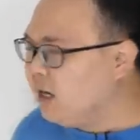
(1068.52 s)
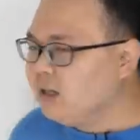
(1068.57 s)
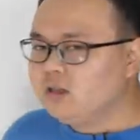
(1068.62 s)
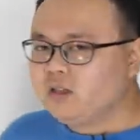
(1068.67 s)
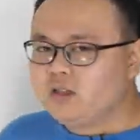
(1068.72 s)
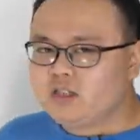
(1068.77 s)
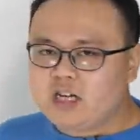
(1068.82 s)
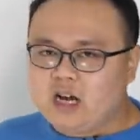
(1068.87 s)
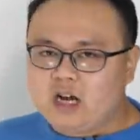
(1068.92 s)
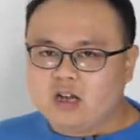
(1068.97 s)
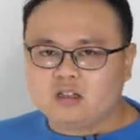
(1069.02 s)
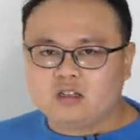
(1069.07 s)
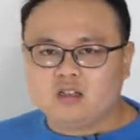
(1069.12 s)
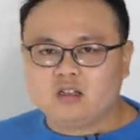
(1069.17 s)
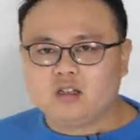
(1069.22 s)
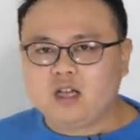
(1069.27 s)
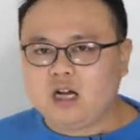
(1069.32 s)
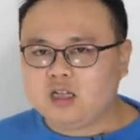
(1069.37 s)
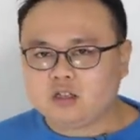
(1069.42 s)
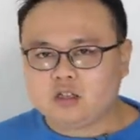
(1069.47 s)
啊，蒋
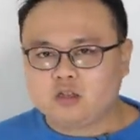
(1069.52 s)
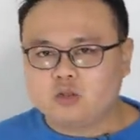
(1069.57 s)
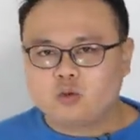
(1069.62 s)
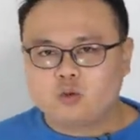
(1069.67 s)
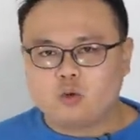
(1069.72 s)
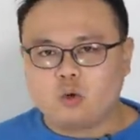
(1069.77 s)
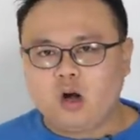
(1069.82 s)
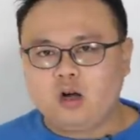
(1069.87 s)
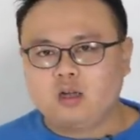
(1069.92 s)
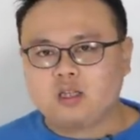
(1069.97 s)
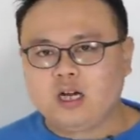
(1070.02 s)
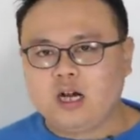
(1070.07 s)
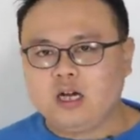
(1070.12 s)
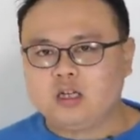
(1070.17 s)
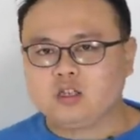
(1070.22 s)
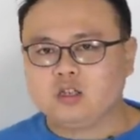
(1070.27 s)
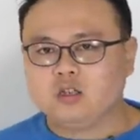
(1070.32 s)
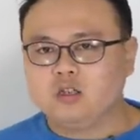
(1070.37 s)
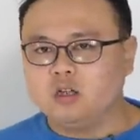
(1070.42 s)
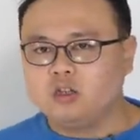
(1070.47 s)
特大这状态
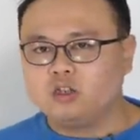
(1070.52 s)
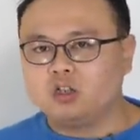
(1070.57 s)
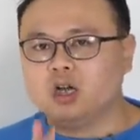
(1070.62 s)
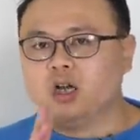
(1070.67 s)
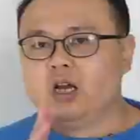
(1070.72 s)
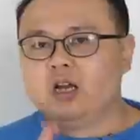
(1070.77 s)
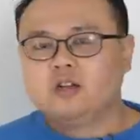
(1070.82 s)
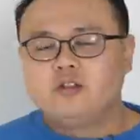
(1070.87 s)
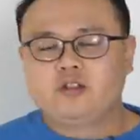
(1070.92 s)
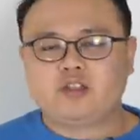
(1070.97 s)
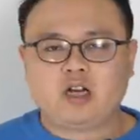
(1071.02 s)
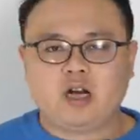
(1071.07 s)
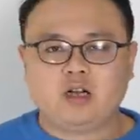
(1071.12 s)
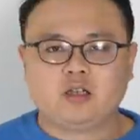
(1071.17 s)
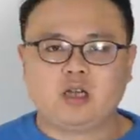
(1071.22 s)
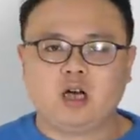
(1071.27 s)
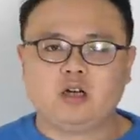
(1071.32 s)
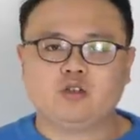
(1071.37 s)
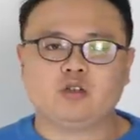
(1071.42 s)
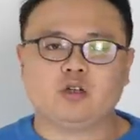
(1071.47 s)
真的是
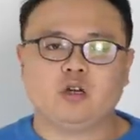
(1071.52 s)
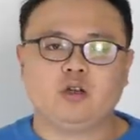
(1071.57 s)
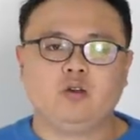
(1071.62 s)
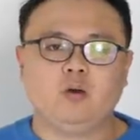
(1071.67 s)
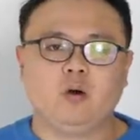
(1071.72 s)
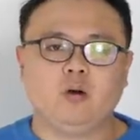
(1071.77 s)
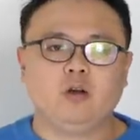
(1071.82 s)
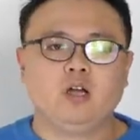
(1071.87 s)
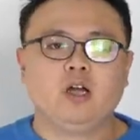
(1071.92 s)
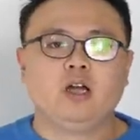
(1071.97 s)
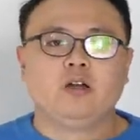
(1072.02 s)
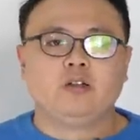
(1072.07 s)
相当神勇，